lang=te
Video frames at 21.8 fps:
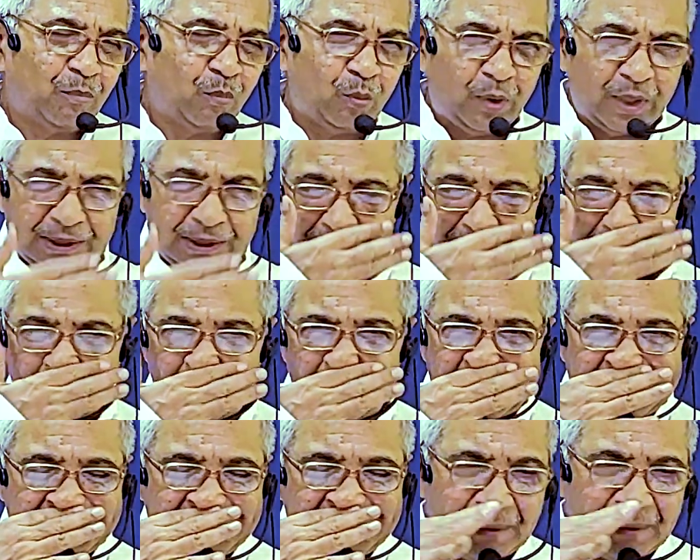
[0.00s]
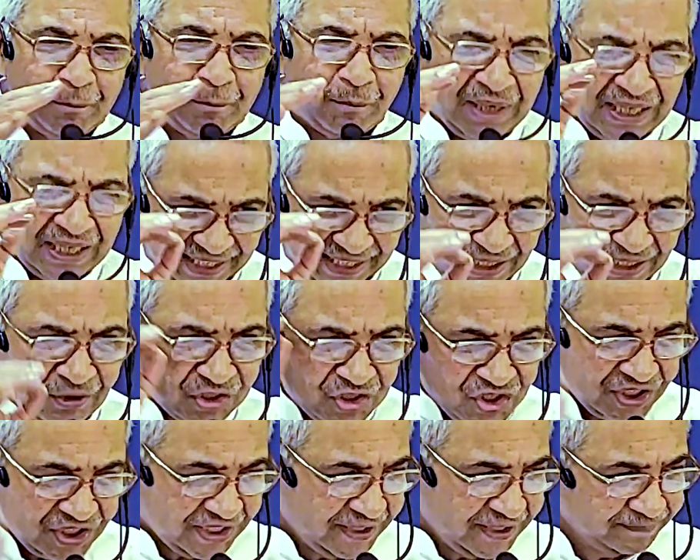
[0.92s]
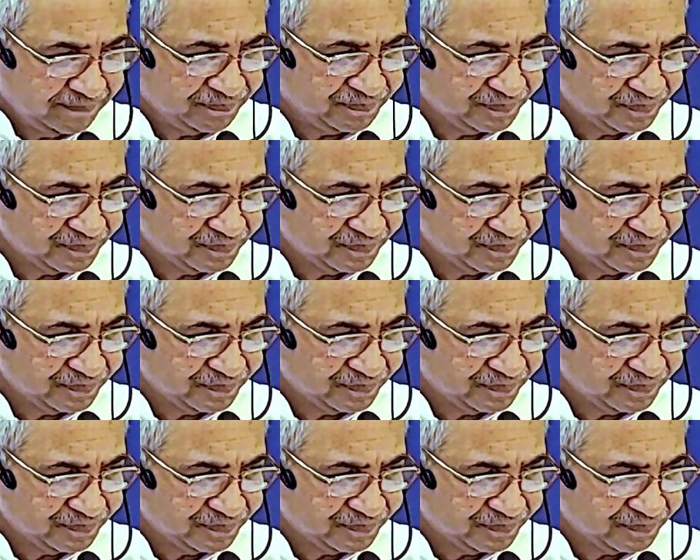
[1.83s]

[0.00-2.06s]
మొట్టమొదట మనకే వచ్చింది